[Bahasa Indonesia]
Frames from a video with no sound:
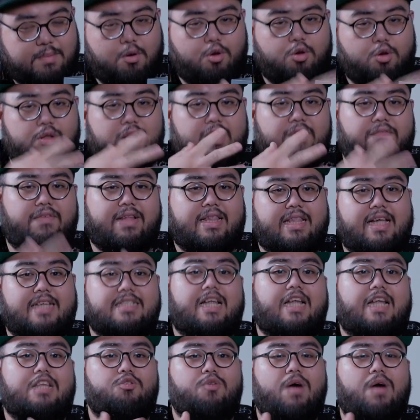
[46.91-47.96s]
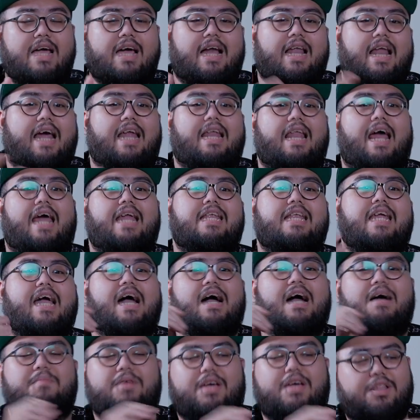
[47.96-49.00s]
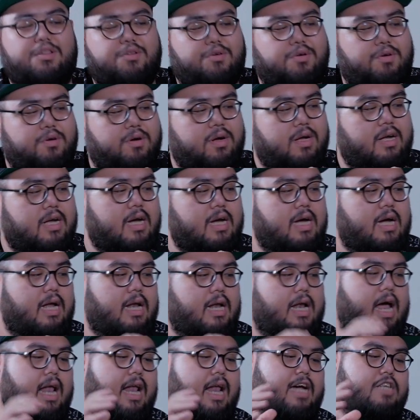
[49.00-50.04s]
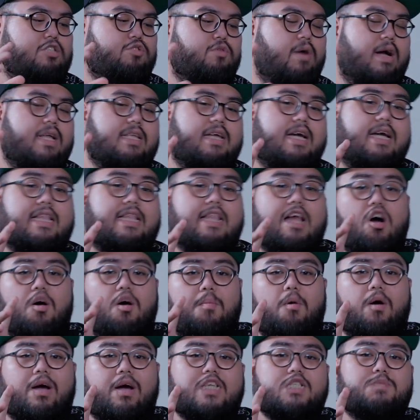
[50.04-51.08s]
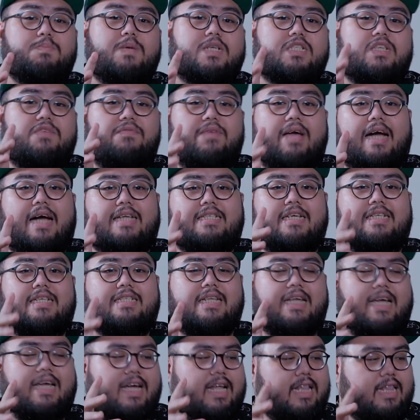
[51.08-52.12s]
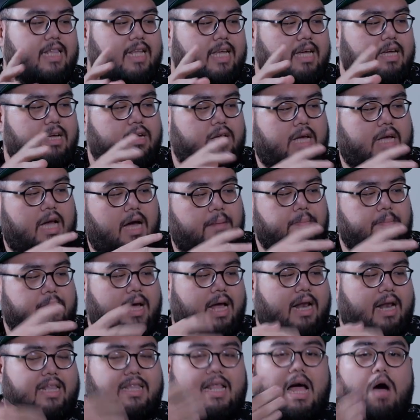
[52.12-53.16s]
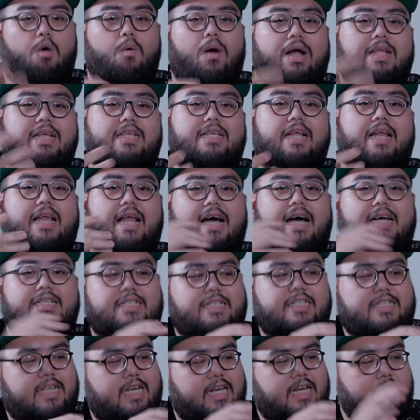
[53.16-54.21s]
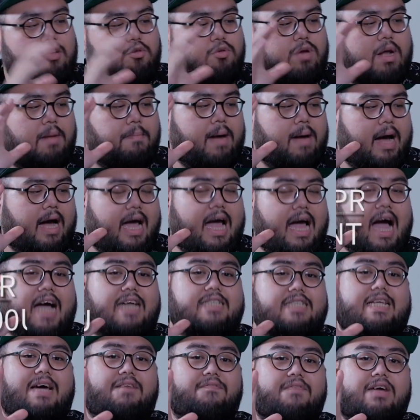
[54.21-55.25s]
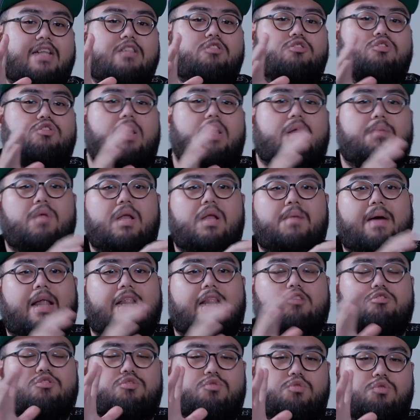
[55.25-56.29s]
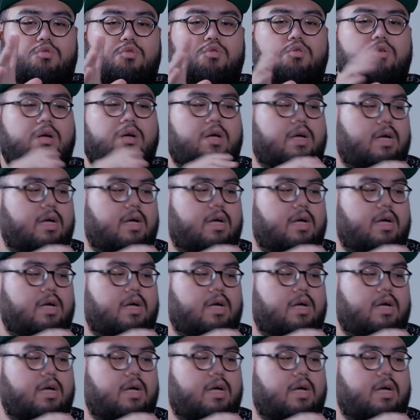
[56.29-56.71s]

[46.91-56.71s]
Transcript: produktivitas dan juga yang lain-lainnya begitu nah langsung aja kita ngomongin spesifikasinya sedikit nih ya biar tahu aja jelas di sini udah pakai i7 7500U